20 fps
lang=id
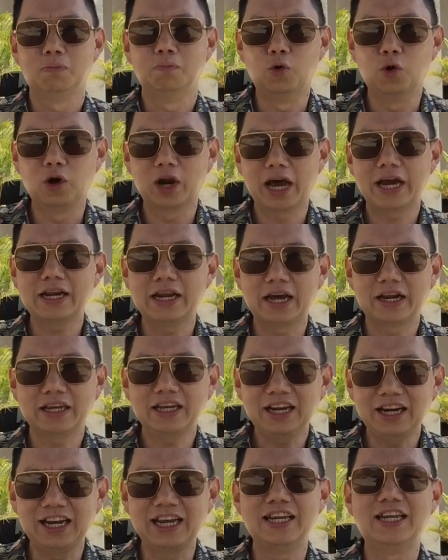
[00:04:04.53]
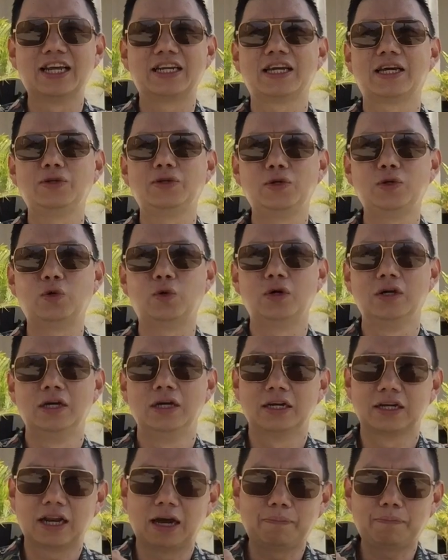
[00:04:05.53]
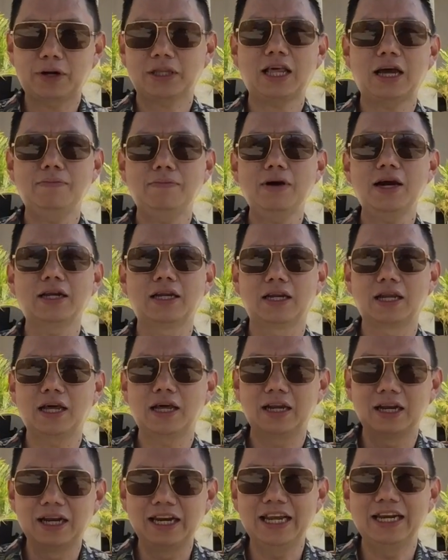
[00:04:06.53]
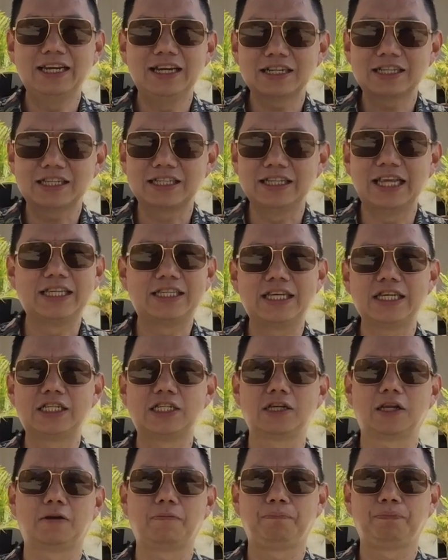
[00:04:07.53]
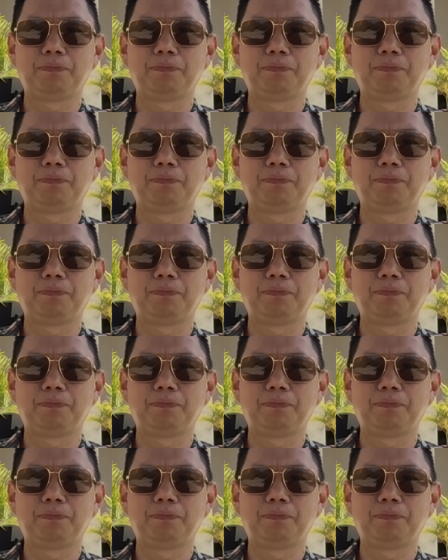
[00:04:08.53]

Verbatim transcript: mulai dari leadernya dulu nah pertama adalah leaders decision